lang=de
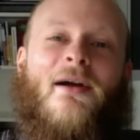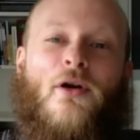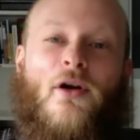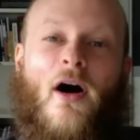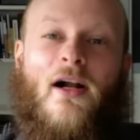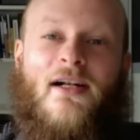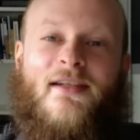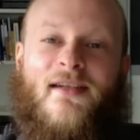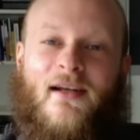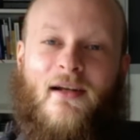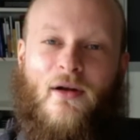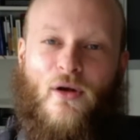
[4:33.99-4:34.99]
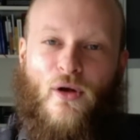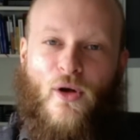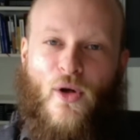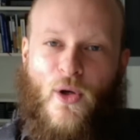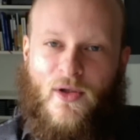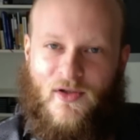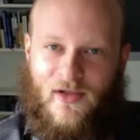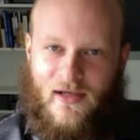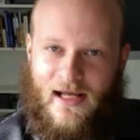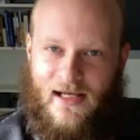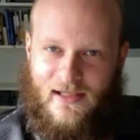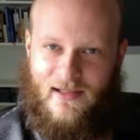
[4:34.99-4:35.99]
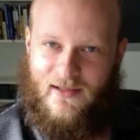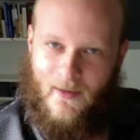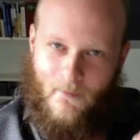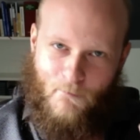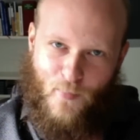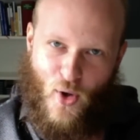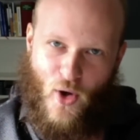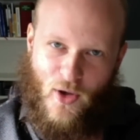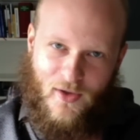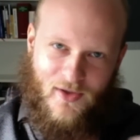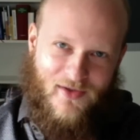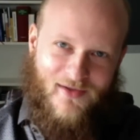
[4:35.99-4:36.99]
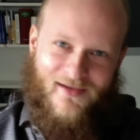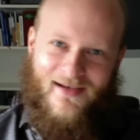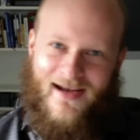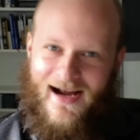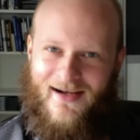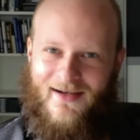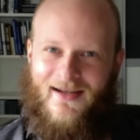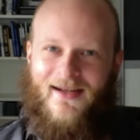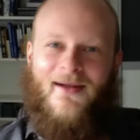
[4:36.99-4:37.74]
Gold lügt nicht. Punkt. Ja?